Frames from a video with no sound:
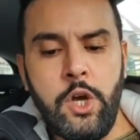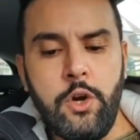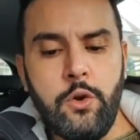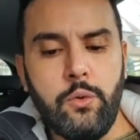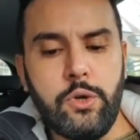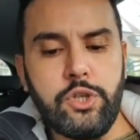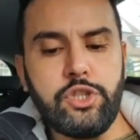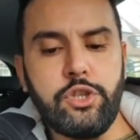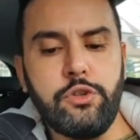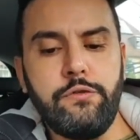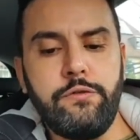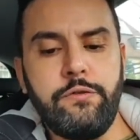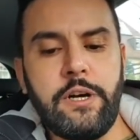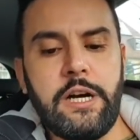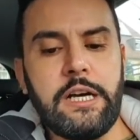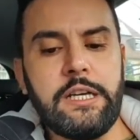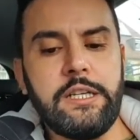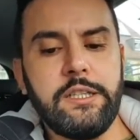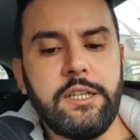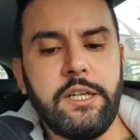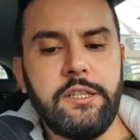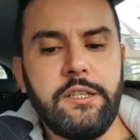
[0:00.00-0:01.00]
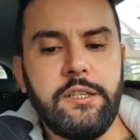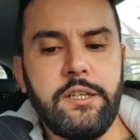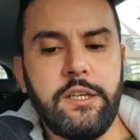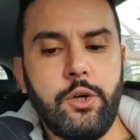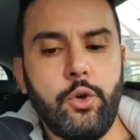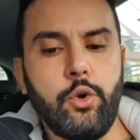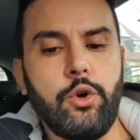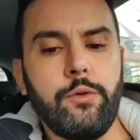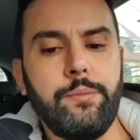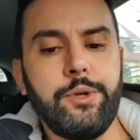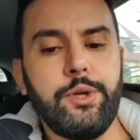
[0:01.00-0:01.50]
وسوف أيضا
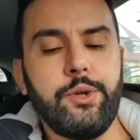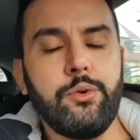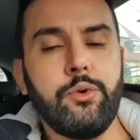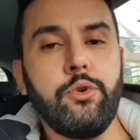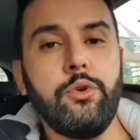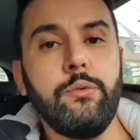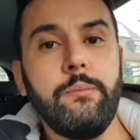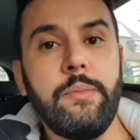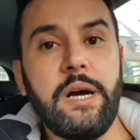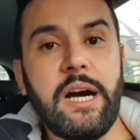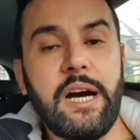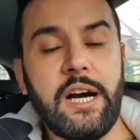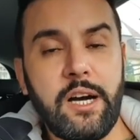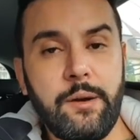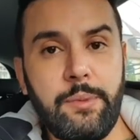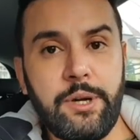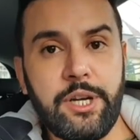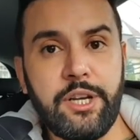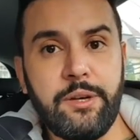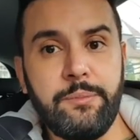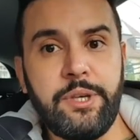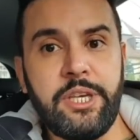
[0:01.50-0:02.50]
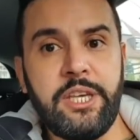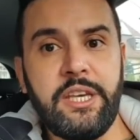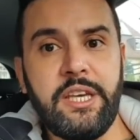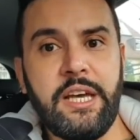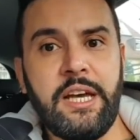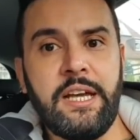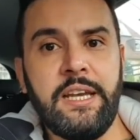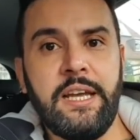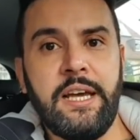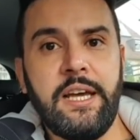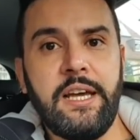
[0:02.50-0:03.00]
أخبركم ما أخبر به
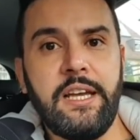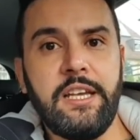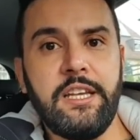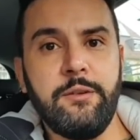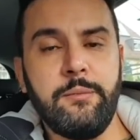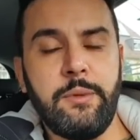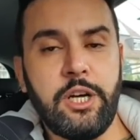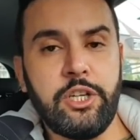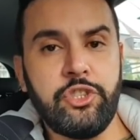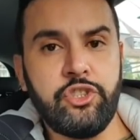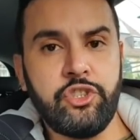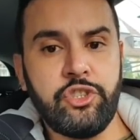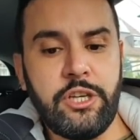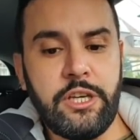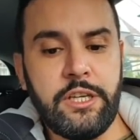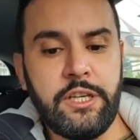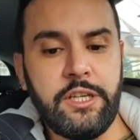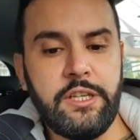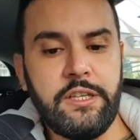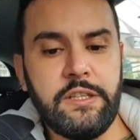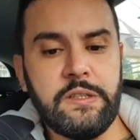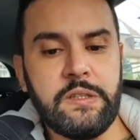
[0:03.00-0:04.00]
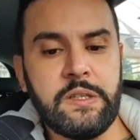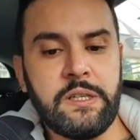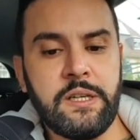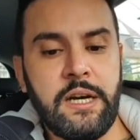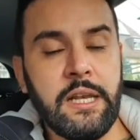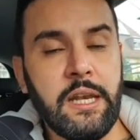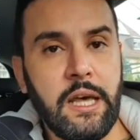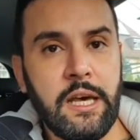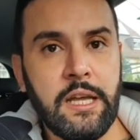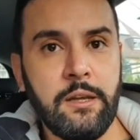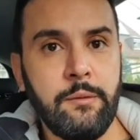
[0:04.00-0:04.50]
العالم الشهير
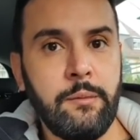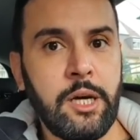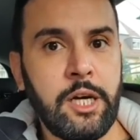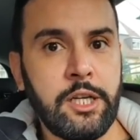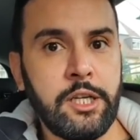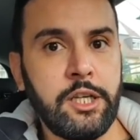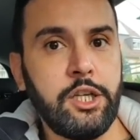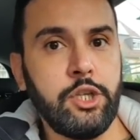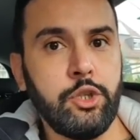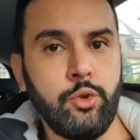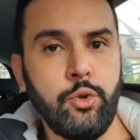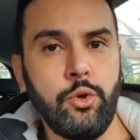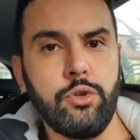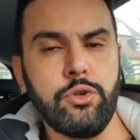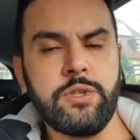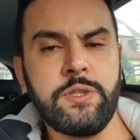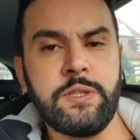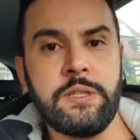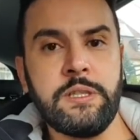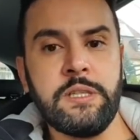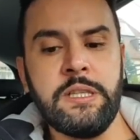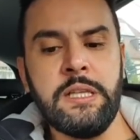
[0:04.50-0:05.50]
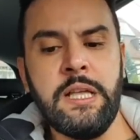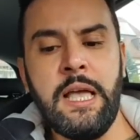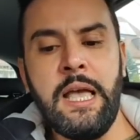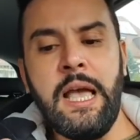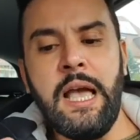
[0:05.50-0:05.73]
الألماني دورستن